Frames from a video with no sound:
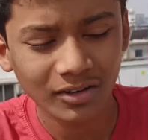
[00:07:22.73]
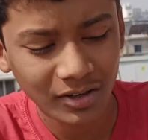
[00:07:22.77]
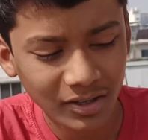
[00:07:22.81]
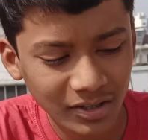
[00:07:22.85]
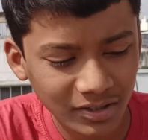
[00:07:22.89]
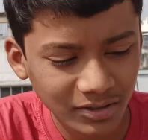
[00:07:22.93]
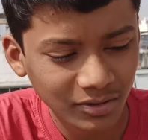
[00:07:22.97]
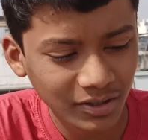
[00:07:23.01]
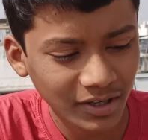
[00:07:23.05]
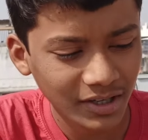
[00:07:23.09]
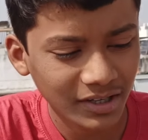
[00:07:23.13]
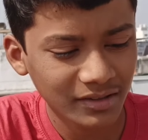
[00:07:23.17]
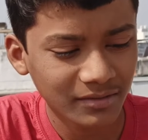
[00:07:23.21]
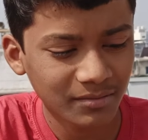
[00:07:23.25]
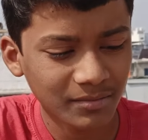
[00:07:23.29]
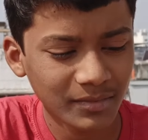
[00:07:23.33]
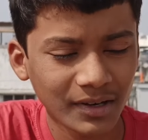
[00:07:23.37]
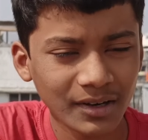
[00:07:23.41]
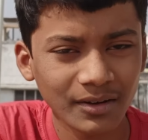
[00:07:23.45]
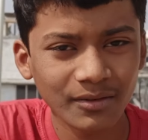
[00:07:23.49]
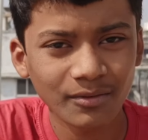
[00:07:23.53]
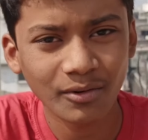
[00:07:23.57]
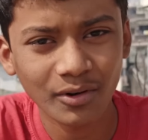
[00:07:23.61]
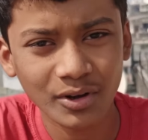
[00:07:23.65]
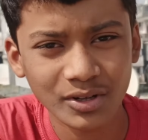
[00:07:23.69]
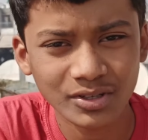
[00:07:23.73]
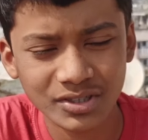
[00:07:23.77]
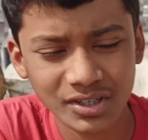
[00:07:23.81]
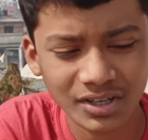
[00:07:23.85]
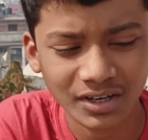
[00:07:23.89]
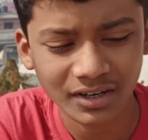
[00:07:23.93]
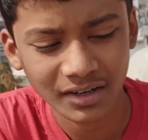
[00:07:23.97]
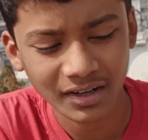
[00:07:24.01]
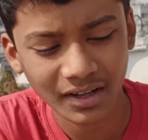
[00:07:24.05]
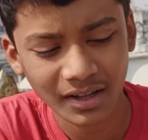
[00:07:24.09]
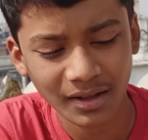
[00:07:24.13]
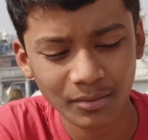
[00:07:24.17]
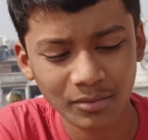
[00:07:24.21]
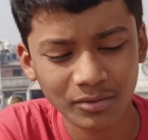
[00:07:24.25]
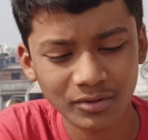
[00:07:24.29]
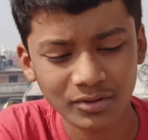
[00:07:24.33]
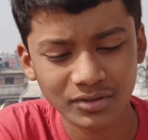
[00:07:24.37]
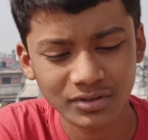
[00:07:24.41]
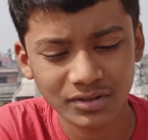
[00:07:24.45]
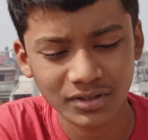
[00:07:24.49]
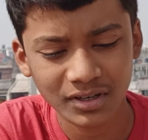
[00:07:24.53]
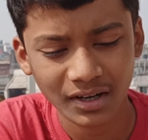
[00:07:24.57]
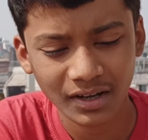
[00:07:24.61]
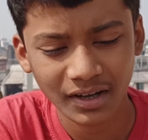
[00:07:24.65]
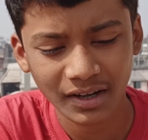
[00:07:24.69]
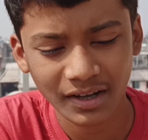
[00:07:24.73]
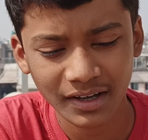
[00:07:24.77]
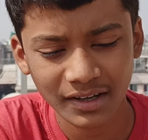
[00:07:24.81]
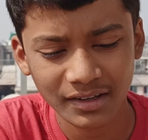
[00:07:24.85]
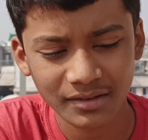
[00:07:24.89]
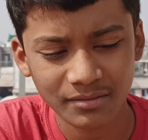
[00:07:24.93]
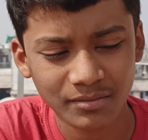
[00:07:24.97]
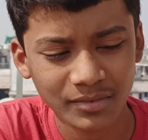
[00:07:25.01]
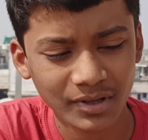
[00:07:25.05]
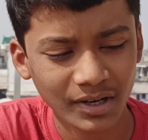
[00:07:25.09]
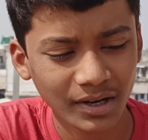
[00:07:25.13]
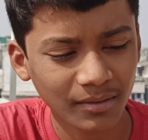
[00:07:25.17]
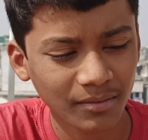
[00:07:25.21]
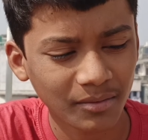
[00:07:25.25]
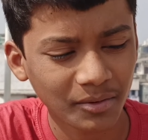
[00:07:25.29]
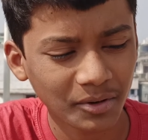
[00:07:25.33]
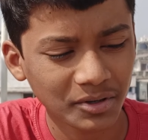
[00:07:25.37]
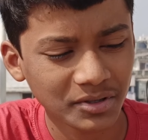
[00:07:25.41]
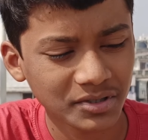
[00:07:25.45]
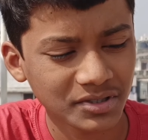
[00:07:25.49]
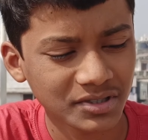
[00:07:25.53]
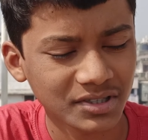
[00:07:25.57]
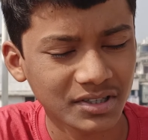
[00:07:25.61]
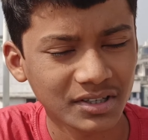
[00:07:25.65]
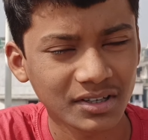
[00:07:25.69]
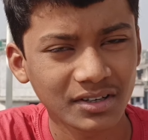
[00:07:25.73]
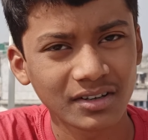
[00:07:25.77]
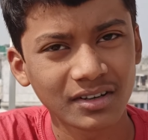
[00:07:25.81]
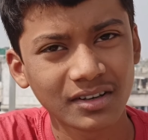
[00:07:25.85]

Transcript: और तो गाइज मेरी वॉच ख़राब हो चुका है गाइज मेरा वॉच